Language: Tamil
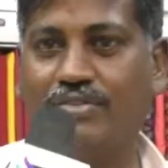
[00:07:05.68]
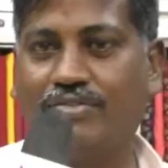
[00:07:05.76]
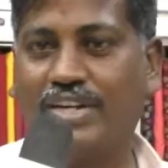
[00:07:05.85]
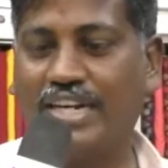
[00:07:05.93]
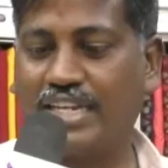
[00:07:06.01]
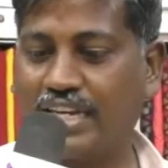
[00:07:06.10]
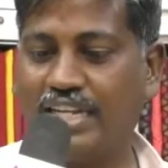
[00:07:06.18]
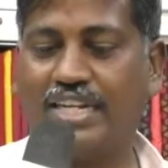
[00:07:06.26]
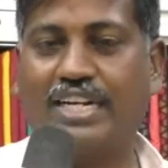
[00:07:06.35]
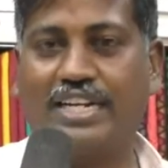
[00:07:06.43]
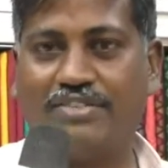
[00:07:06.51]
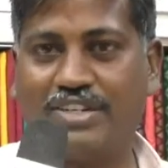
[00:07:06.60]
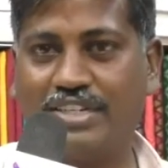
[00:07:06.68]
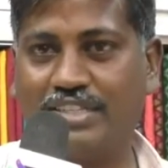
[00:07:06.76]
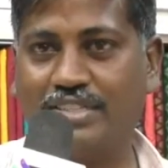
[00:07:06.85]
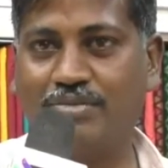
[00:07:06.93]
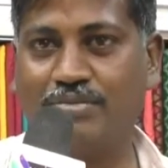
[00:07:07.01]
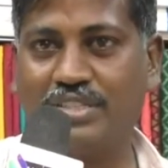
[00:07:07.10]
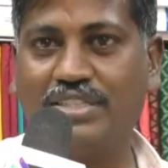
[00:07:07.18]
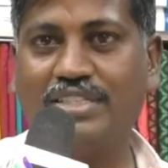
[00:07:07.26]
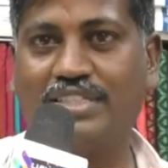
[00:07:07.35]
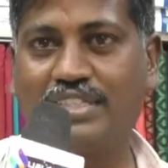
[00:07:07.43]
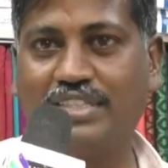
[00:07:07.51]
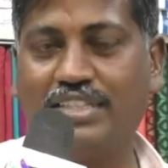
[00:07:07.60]
வாடிக்கையாளர் அனைவருக்கும்
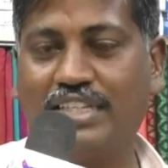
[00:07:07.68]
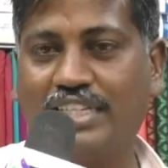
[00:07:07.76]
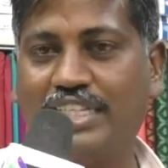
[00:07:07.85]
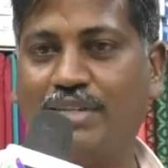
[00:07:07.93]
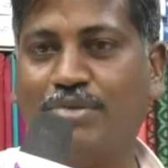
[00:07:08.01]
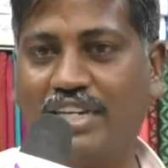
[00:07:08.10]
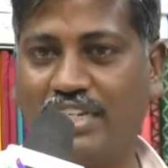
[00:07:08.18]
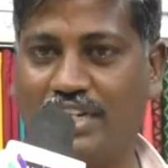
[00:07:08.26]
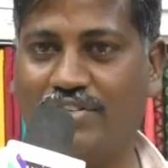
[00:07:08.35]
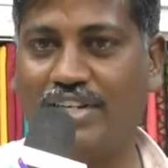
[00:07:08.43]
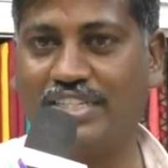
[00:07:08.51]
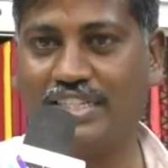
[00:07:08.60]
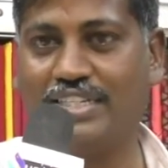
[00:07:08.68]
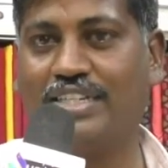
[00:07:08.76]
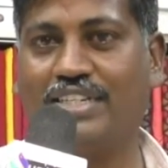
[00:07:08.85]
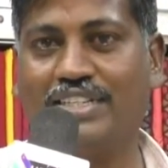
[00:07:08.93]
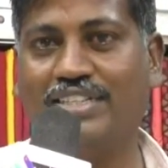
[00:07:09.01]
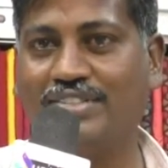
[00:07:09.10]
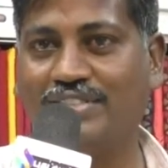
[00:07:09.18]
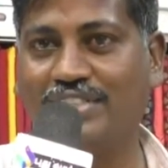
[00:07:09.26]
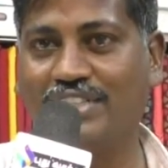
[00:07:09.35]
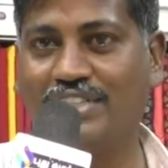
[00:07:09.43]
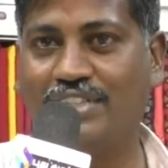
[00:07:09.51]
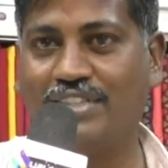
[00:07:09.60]
இனிய தீபாவளி நல்வாழ்த்துக்கள்
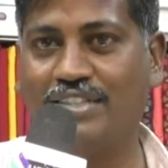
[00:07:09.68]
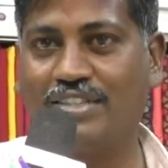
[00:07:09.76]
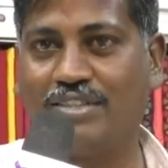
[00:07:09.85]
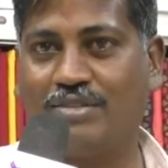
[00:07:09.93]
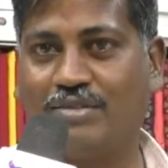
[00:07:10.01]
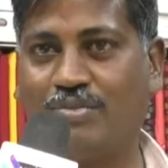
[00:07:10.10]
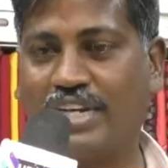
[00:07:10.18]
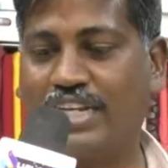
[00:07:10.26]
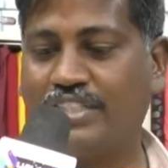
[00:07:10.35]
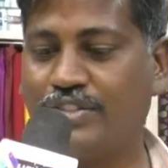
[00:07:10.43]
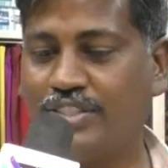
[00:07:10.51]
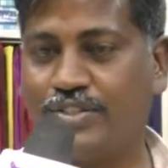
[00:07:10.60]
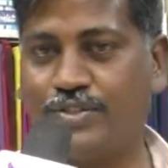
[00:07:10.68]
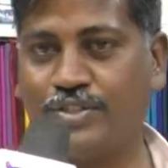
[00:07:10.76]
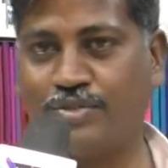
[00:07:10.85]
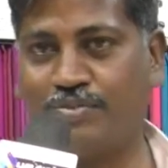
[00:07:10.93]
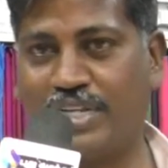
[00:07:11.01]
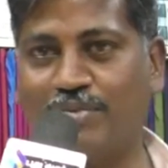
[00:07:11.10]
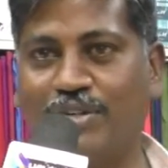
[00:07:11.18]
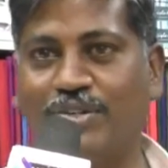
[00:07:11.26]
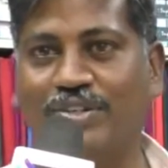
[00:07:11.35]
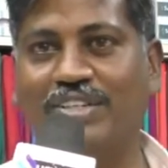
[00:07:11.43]
மகேஸ்வரி சோர்ஸ் பெரம்பலூர்